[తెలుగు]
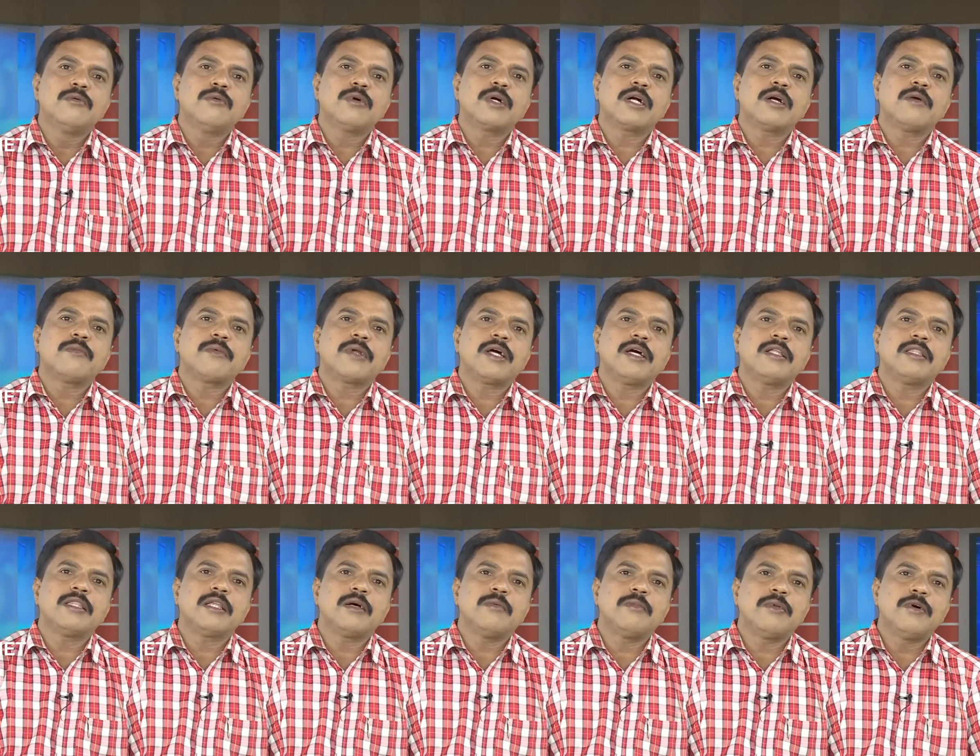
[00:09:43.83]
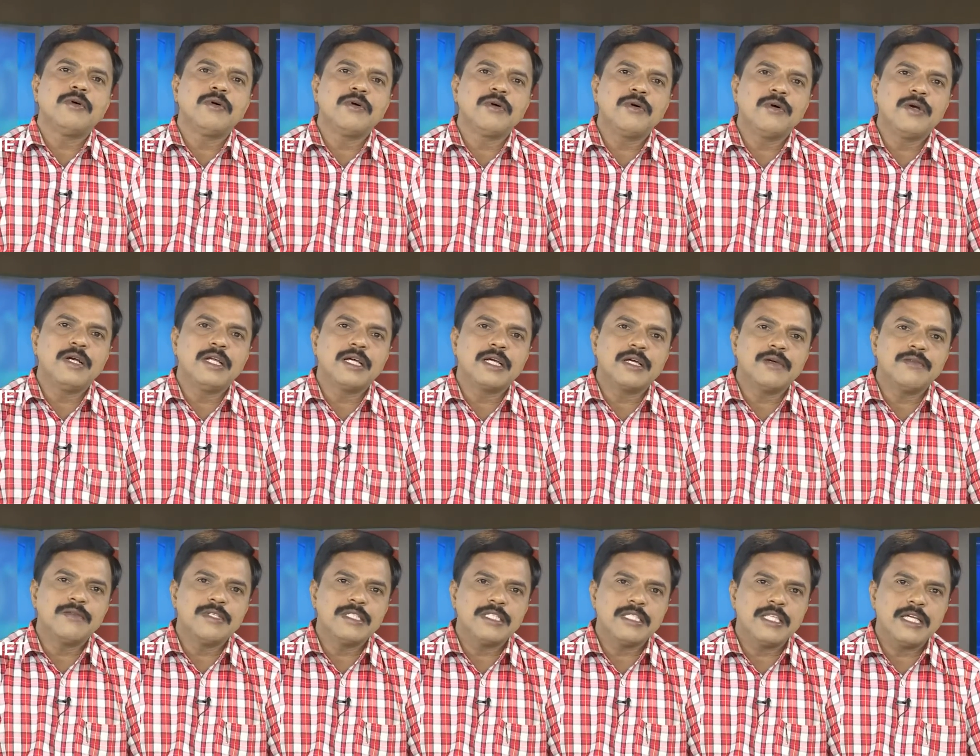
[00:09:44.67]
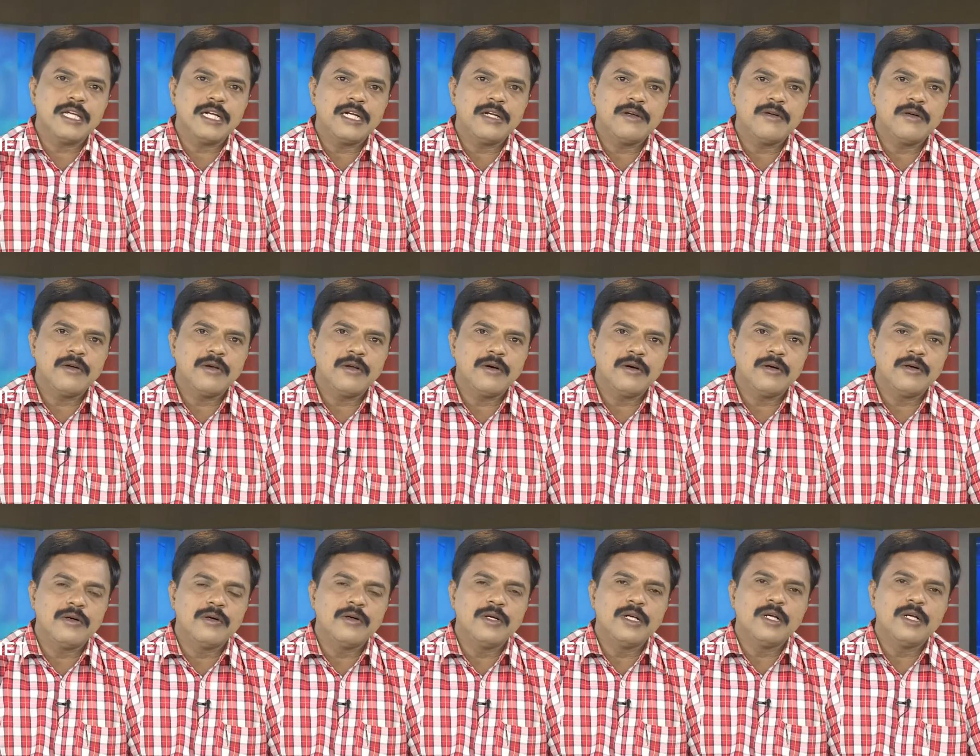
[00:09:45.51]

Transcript: ఒక ప్రాంత భౌగోళిక విస్తీర్ణంలో